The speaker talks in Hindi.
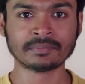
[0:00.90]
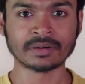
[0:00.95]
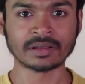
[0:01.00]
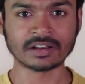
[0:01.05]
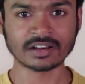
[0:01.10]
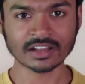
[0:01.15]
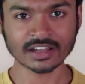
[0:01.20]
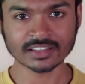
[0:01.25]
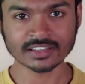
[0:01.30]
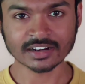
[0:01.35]

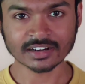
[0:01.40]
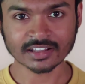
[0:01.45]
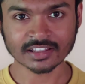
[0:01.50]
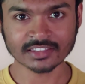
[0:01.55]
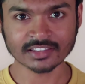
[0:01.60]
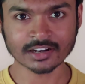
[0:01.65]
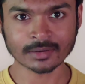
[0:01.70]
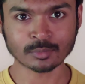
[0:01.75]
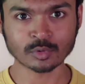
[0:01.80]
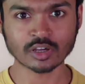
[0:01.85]
पंद्रह हज़ार के
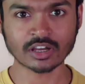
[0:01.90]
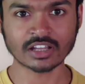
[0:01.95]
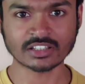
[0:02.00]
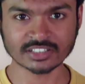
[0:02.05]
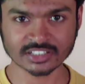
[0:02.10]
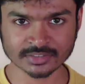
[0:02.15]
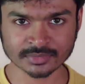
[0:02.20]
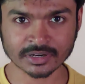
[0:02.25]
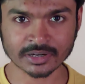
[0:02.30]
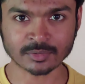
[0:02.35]
अंदर आपको एक
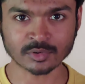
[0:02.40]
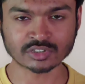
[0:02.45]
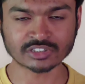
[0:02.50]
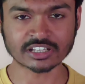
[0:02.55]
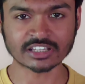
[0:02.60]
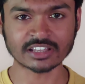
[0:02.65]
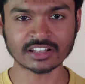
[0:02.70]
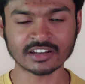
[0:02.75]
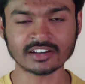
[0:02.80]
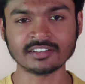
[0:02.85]
अच्छे स्मार्टफोन
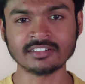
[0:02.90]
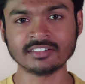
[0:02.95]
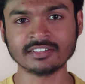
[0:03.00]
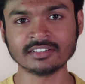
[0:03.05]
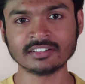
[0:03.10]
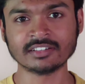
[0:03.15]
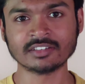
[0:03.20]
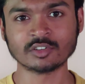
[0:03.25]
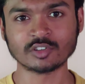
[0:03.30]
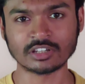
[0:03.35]
चाहिए ना
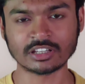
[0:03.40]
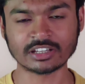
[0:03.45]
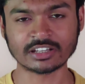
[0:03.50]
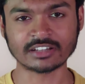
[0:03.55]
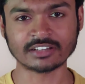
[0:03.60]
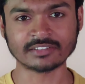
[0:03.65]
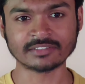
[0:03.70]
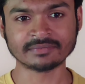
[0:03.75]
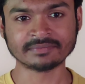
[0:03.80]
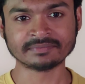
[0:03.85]
तो ठीक
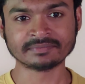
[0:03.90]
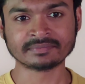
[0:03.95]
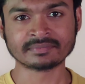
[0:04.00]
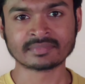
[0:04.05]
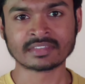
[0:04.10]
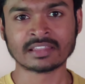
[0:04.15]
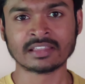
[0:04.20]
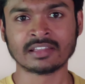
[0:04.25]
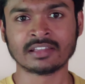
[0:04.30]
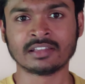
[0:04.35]
है
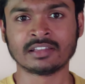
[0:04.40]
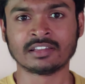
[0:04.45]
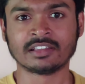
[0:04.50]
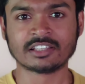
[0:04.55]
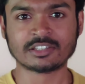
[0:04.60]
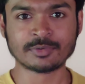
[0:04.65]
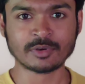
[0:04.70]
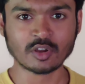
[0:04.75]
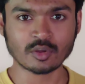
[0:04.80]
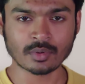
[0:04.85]

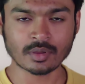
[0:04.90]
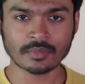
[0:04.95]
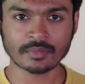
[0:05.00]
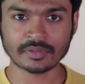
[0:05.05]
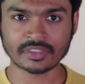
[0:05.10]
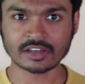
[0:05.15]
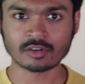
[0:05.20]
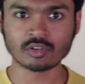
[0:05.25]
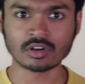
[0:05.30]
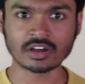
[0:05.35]
इस वीडियो में
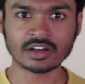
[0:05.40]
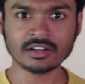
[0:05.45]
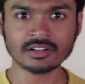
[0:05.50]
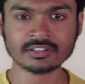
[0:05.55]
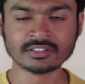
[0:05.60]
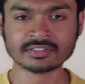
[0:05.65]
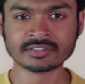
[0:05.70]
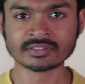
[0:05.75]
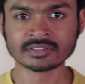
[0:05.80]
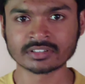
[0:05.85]
मैं बताऊँगा
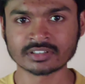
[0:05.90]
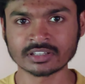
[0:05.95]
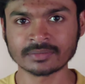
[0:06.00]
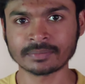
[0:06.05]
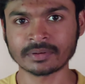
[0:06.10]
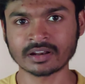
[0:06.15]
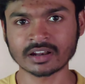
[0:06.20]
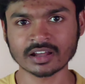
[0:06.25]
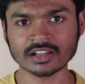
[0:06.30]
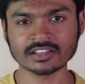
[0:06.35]
कि
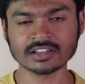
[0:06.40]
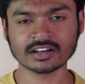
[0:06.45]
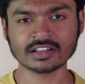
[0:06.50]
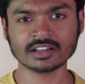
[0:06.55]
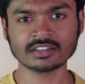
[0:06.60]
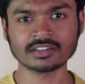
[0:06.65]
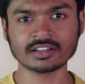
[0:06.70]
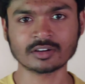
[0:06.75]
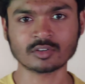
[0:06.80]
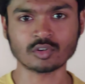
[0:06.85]
पंद्रह हज़ार
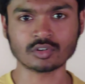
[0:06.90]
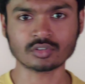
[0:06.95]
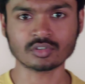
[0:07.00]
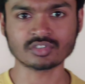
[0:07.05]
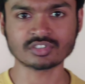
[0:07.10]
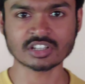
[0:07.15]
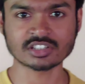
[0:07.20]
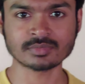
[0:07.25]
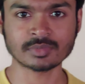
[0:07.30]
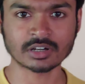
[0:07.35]
के अंदर कौन
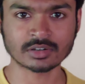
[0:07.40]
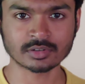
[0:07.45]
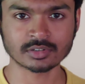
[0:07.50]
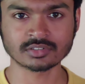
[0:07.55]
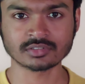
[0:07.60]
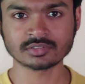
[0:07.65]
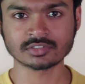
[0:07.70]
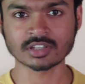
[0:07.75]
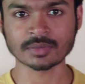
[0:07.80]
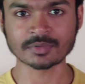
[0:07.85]
कौन सा
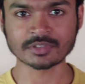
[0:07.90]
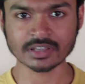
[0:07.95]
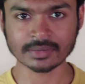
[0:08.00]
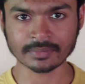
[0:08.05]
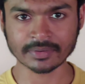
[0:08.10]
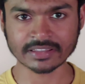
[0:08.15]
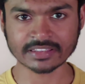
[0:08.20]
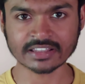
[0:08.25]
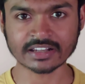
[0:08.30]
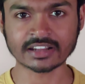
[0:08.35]
स्मार्टफोन सबसे
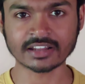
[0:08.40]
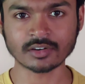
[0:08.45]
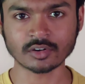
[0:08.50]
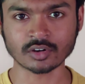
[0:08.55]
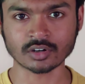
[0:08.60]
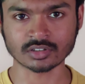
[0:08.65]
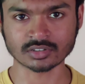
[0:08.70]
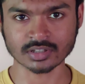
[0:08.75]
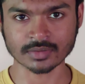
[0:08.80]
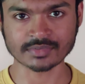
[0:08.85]
बेहतर है
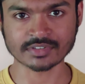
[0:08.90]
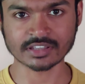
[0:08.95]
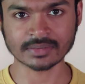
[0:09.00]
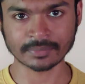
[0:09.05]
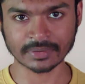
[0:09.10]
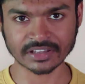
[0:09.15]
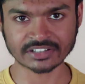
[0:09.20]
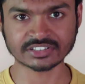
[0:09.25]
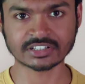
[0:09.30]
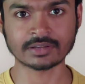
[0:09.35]
और सबसे
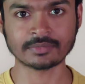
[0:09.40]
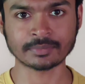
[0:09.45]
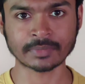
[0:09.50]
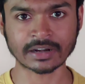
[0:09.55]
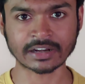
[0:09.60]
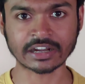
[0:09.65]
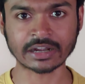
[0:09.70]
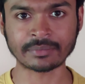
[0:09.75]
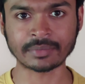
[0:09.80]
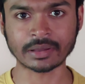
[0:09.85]
बेस्ट है
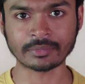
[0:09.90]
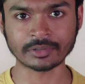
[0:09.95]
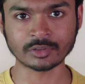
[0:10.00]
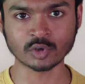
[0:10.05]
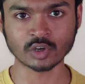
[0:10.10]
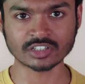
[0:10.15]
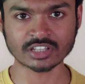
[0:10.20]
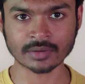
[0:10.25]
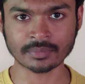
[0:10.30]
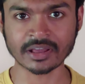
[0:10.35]
मार्केट में अभी
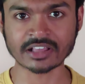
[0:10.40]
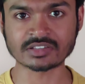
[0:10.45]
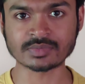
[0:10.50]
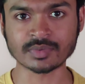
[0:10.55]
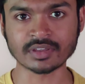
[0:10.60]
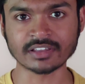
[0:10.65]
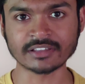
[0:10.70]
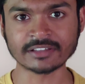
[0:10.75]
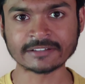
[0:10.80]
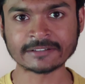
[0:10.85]

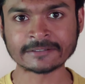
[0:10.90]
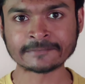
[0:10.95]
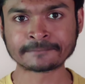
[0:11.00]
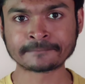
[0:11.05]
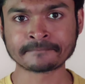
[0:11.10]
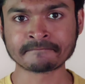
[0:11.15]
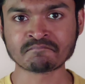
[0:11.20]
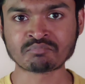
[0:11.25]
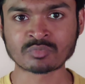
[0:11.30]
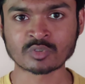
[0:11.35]
बाईस में
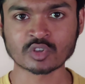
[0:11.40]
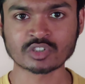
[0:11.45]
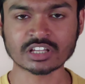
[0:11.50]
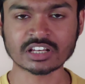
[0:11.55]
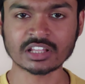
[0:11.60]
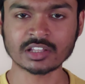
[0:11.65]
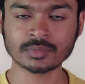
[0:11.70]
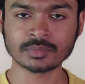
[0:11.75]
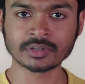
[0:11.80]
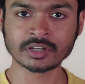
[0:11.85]
तो
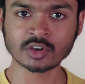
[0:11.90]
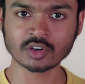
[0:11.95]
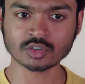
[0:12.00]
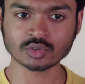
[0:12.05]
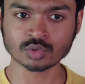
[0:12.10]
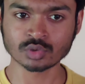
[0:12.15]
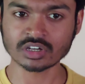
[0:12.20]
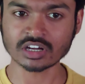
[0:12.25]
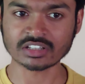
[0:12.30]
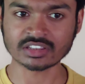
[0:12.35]
चलिए वीडियो को
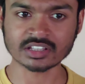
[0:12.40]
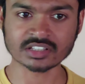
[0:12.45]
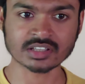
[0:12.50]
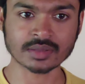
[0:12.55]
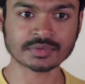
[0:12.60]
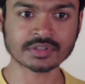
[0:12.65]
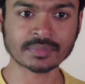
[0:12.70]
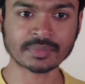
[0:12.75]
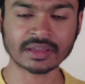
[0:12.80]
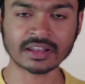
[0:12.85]
शुरू करते हैं
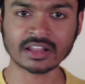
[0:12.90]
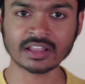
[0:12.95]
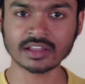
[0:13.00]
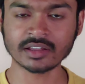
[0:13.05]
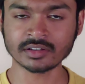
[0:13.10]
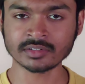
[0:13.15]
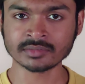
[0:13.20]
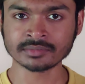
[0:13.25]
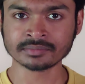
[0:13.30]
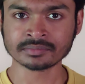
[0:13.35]
सबसे
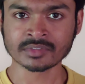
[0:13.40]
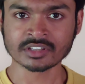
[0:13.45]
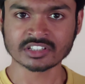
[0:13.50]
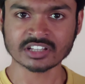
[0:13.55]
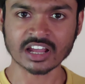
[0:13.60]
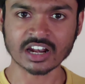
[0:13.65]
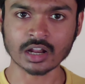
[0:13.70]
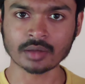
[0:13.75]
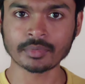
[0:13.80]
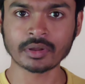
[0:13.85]
पहले
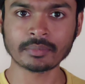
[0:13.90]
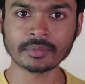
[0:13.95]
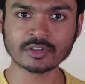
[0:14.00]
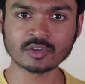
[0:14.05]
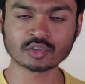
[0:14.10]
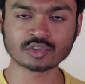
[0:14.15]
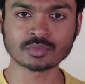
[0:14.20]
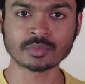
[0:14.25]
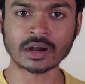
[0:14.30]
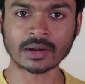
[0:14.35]
चार नंबर में
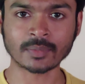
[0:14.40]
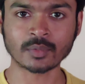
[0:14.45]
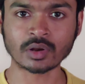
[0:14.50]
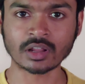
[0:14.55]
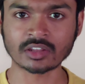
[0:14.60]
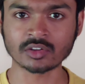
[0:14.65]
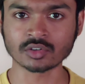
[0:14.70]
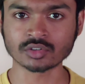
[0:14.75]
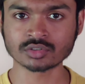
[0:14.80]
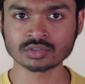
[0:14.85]
जो
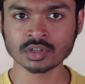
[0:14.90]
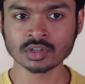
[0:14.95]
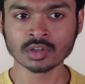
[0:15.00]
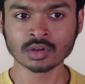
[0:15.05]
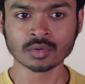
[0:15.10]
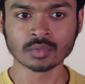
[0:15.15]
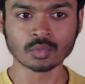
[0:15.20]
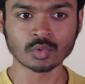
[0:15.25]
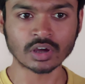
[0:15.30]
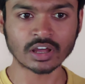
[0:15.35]
स्मार्टफोन है दोस्त
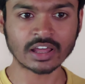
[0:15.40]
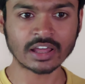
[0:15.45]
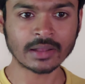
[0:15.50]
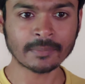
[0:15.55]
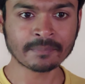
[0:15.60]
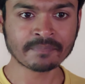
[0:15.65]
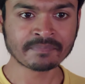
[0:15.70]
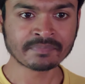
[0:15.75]
वो है